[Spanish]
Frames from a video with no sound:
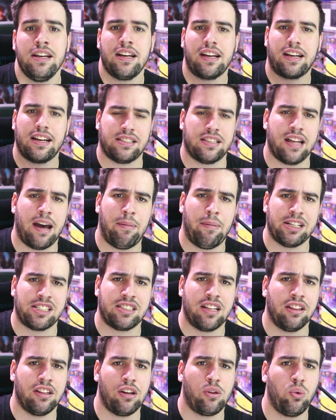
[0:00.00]
que está
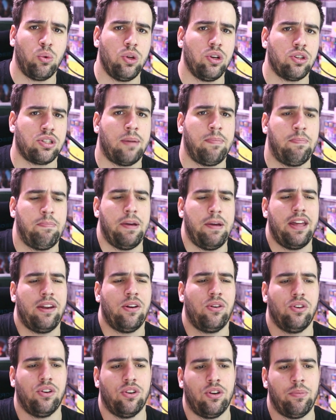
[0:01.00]
bastante curiosa,
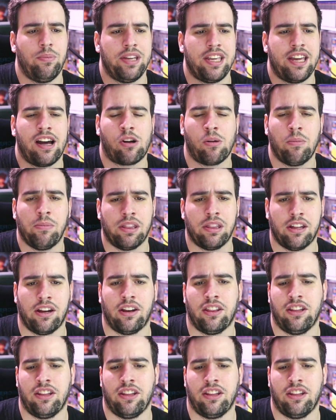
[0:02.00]
pero no me llega a convencer.